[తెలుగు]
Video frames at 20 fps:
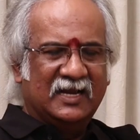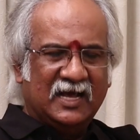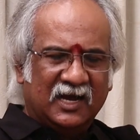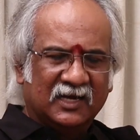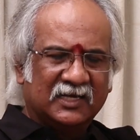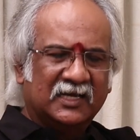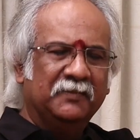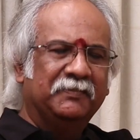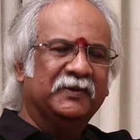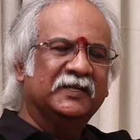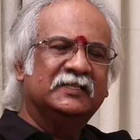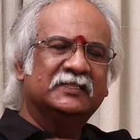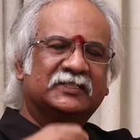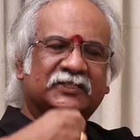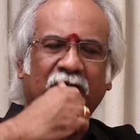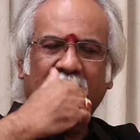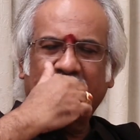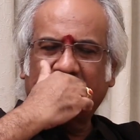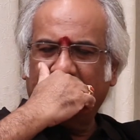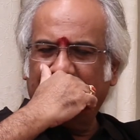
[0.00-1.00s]
నాకే పెద్ద
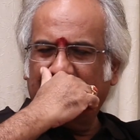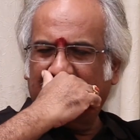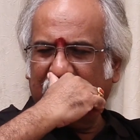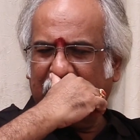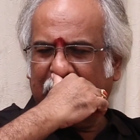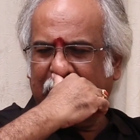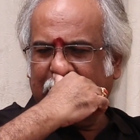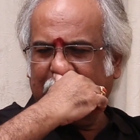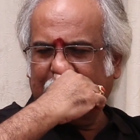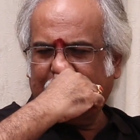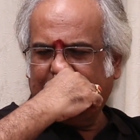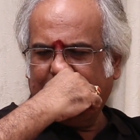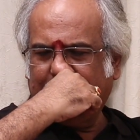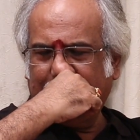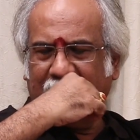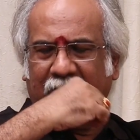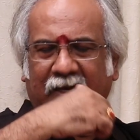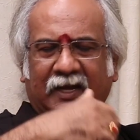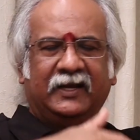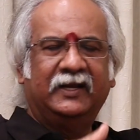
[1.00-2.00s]
షాక్ అమ్మా ఎందుకంటే
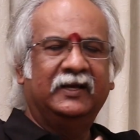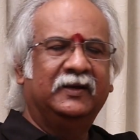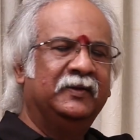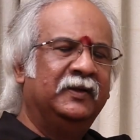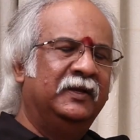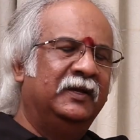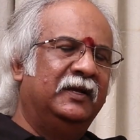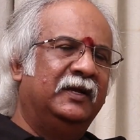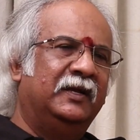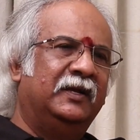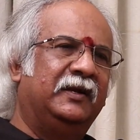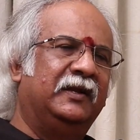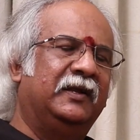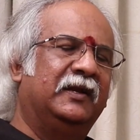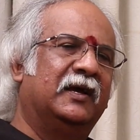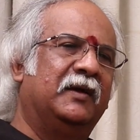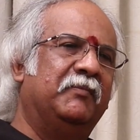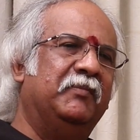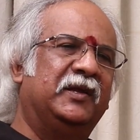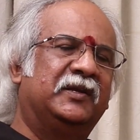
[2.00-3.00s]
ఆయన
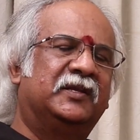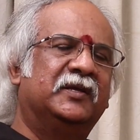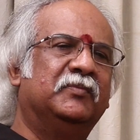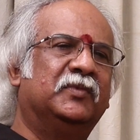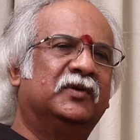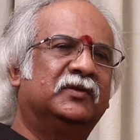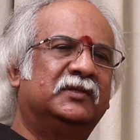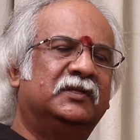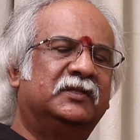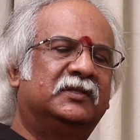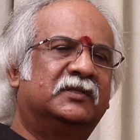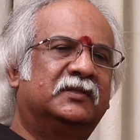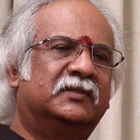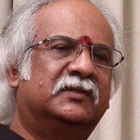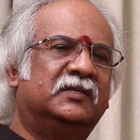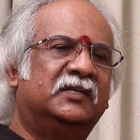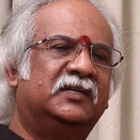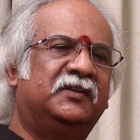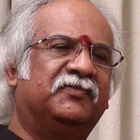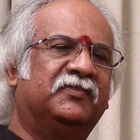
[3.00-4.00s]
నేను ఐ మెట్ హిమ్ ఆన్ ది
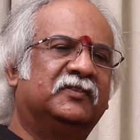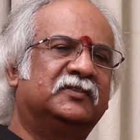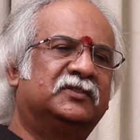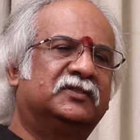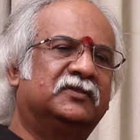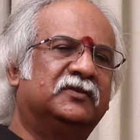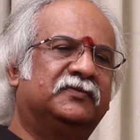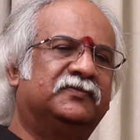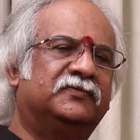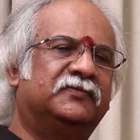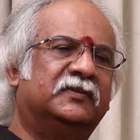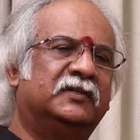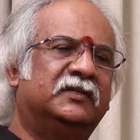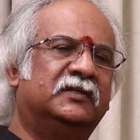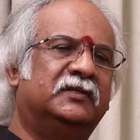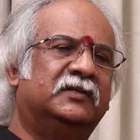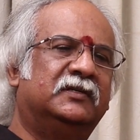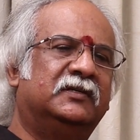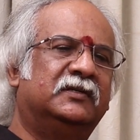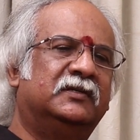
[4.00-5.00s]
థర్టీ ఫస్ట్ ఆఫ్
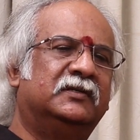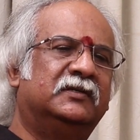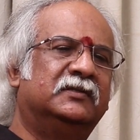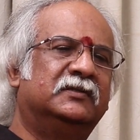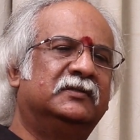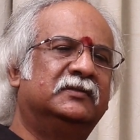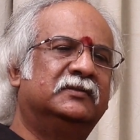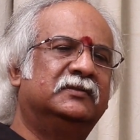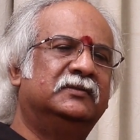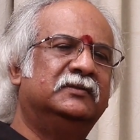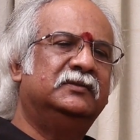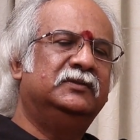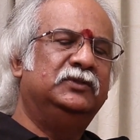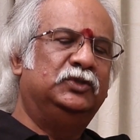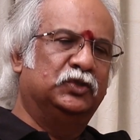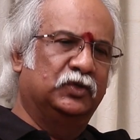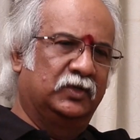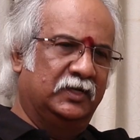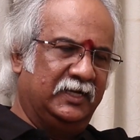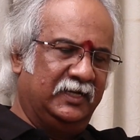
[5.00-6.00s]

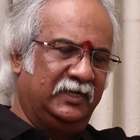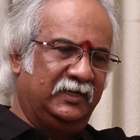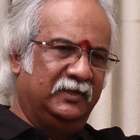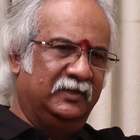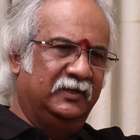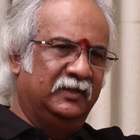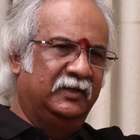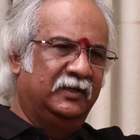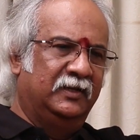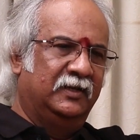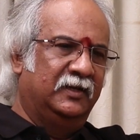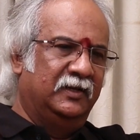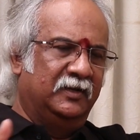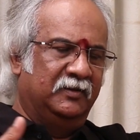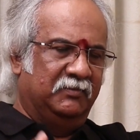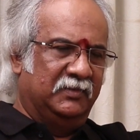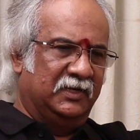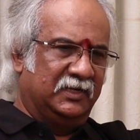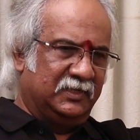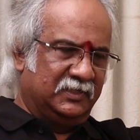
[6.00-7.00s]
జూలై
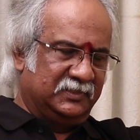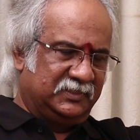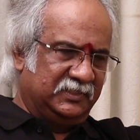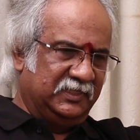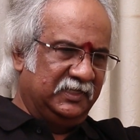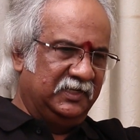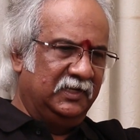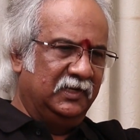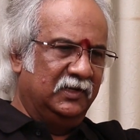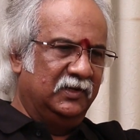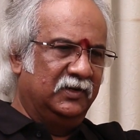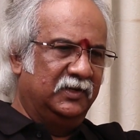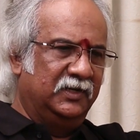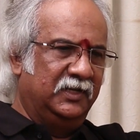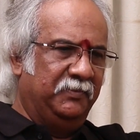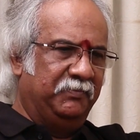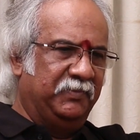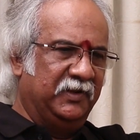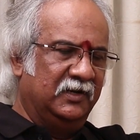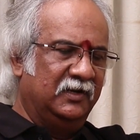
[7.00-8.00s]
మా
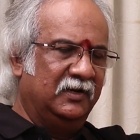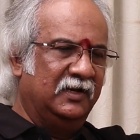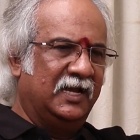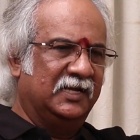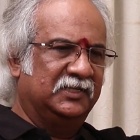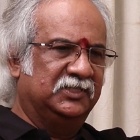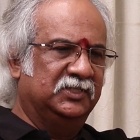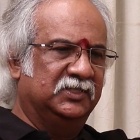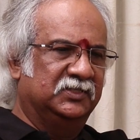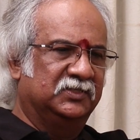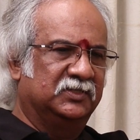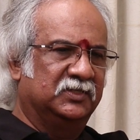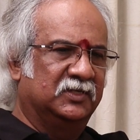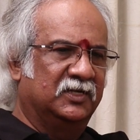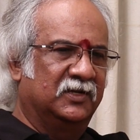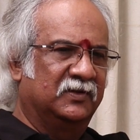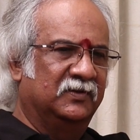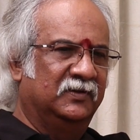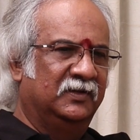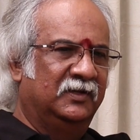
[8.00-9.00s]
సీరియల్లోని పిల్లలు యాక్ట్
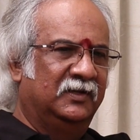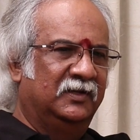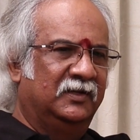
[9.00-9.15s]
చేస్తున్నారు